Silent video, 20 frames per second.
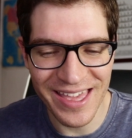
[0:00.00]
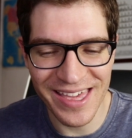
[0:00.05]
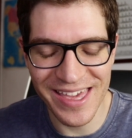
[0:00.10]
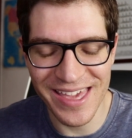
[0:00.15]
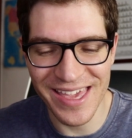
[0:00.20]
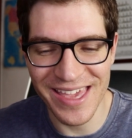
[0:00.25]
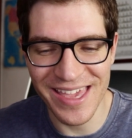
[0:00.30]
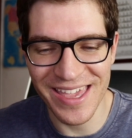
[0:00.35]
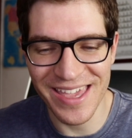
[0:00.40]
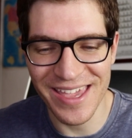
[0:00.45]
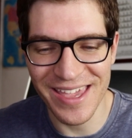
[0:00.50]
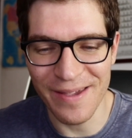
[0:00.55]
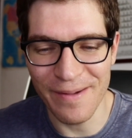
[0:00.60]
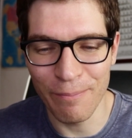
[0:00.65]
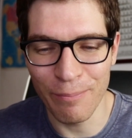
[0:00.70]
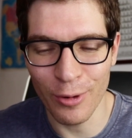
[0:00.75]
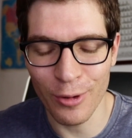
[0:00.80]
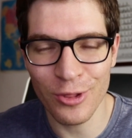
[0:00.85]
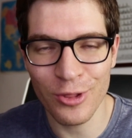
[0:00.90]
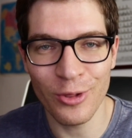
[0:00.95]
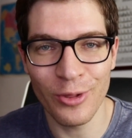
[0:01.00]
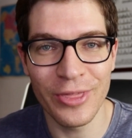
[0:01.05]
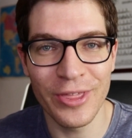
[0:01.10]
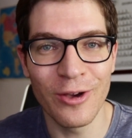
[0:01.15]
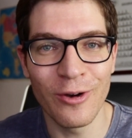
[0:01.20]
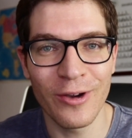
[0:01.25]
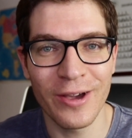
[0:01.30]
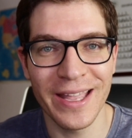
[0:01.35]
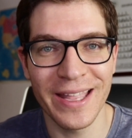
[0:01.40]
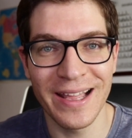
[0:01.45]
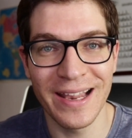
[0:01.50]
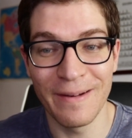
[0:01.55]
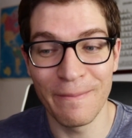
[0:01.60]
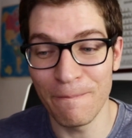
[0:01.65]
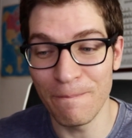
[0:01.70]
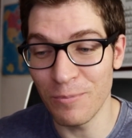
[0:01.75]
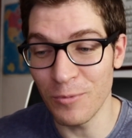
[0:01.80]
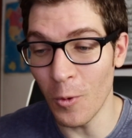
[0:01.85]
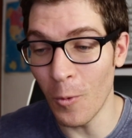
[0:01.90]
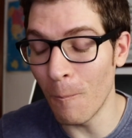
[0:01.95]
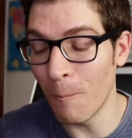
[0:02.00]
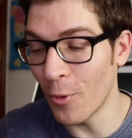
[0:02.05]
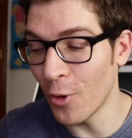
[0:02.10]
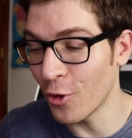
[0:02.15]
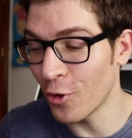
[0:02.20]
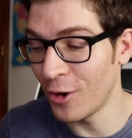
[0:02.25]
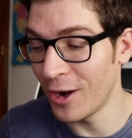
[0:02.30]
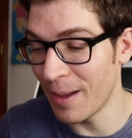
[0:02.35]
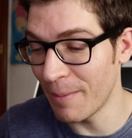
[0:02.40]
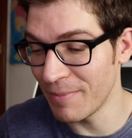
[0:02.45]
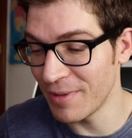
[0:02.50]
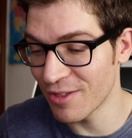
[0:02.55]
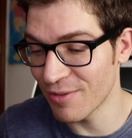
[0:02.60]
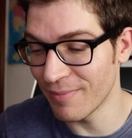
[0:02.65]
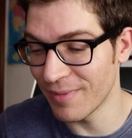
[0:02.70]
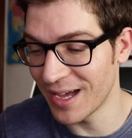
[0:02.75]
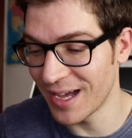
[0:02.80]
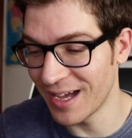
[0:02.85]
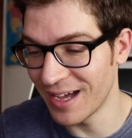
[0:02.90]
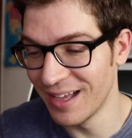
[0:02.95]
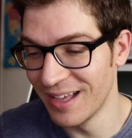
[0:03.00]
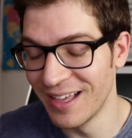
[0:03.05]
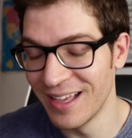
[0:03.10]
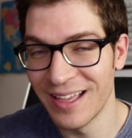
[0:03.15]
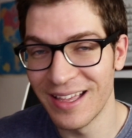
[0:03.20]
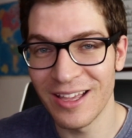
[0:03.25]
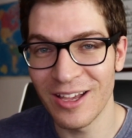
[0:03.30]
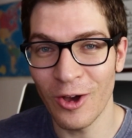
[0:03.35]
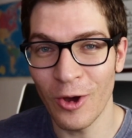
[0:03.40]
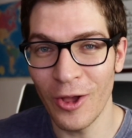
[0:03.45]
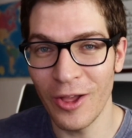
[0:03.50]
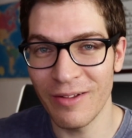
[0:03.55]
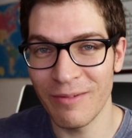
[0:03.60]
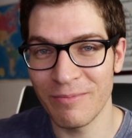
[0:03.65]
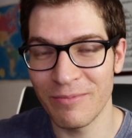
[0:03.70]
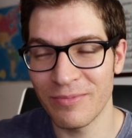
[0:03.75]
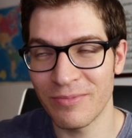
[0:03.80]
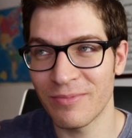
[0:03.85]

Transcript: y por eso digo que era un poco la misma, eh,